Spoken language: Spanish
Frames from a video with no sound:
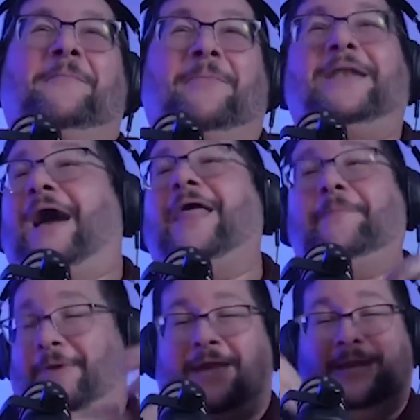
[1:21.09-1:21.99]
pues
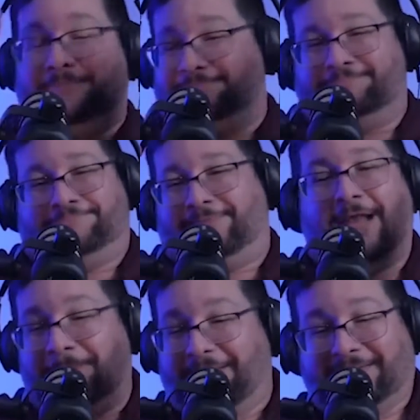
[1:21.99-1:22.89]
nada, pues él pues
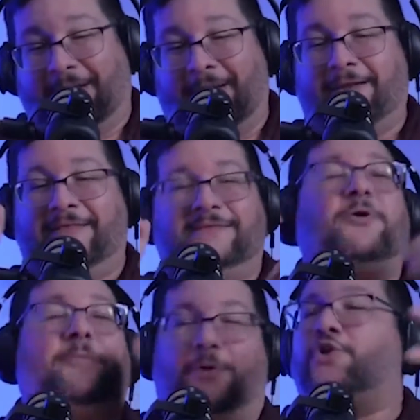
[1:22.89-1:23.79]
él empieza a hablar y dice,
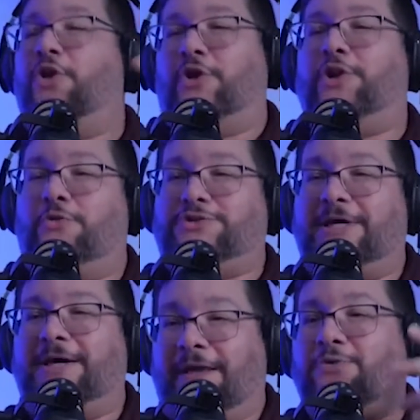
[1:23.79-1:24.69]
bueno, pero yo los quiero
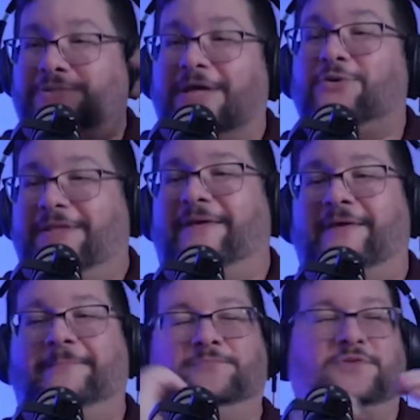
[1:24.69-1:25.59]
escuchar, escuchar
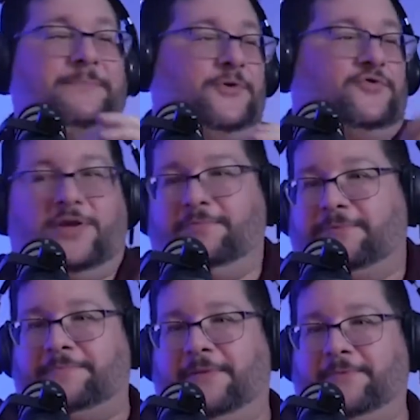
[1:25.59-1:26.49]
ustedes. Entonces, pues yo soy el,
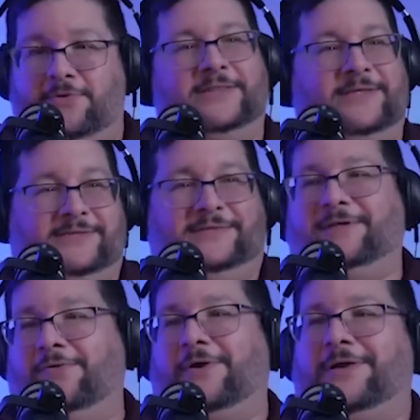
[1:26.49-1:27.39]
primero que está
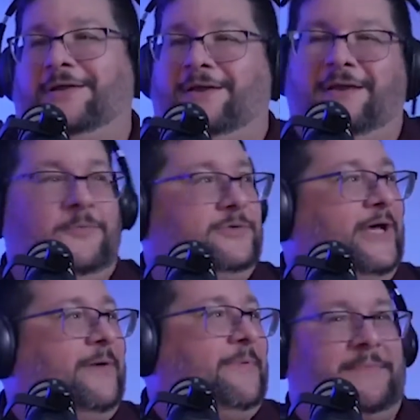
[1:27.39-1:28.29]
sentado ahí en la, en la,
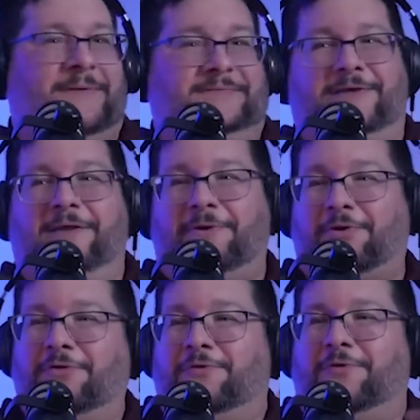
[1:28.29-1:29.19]
butaca, pues me pasan el
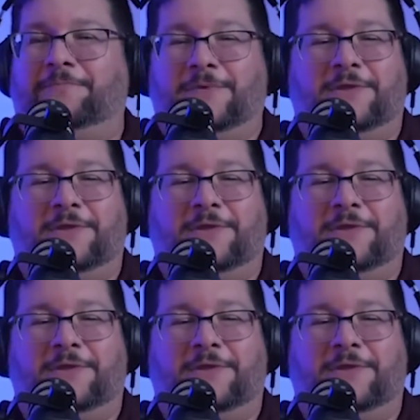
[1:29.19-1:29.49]
micrófono.